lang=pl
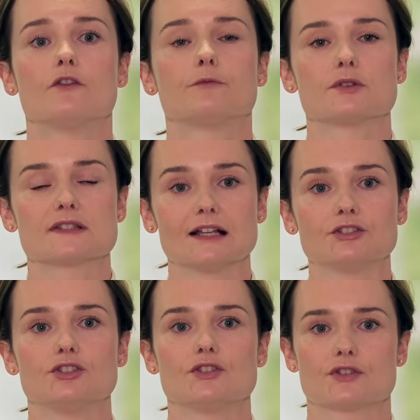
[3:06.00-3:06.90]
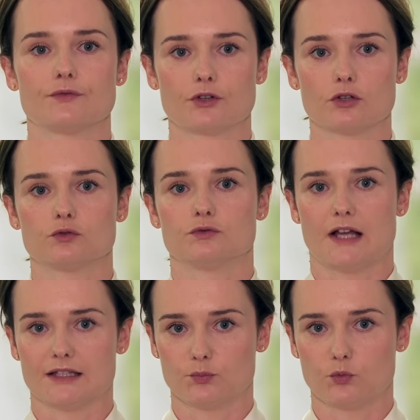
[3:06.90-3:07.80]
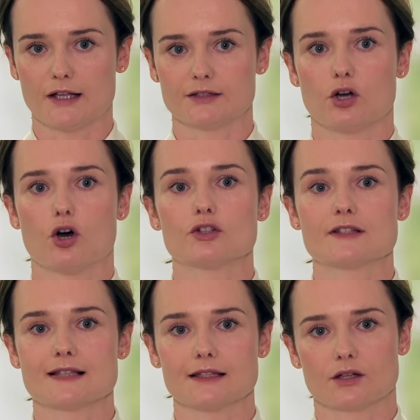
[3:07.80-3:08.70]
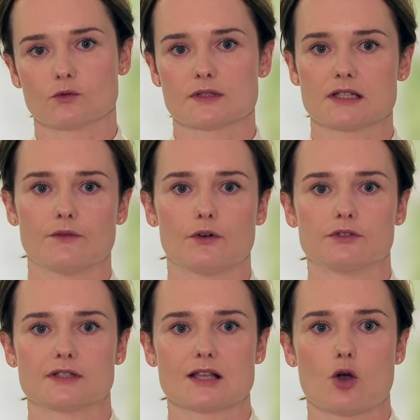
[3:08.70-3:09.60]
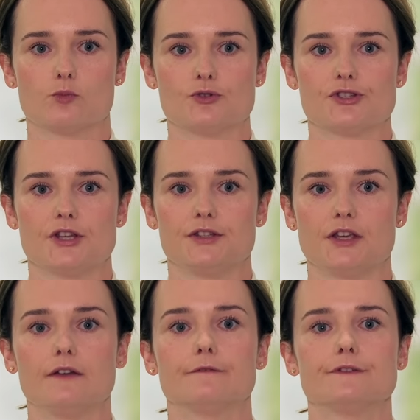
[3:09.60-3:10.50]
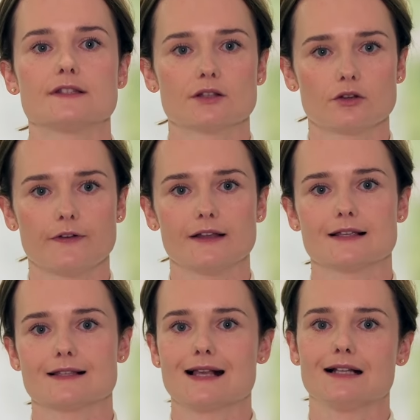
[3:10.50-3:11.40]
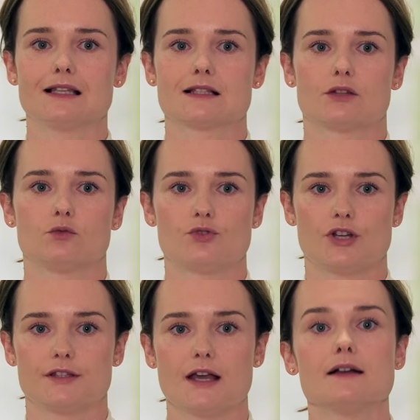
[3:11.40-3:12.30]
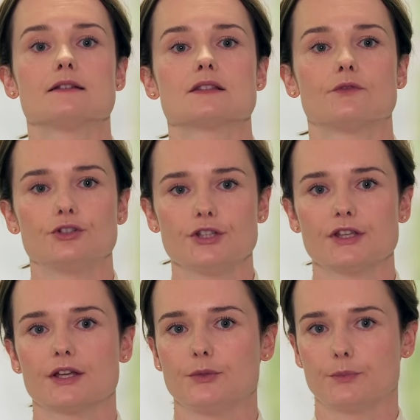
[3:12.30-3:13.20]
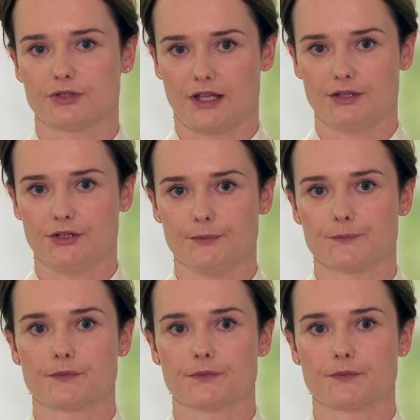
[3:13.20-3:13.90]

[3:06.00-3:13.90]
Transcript: w postaci zwrotu nadpłat, odsetek ustawowych za opóźnienie, wyzerowania salda zadłużenia, zwolnienia hipoteki.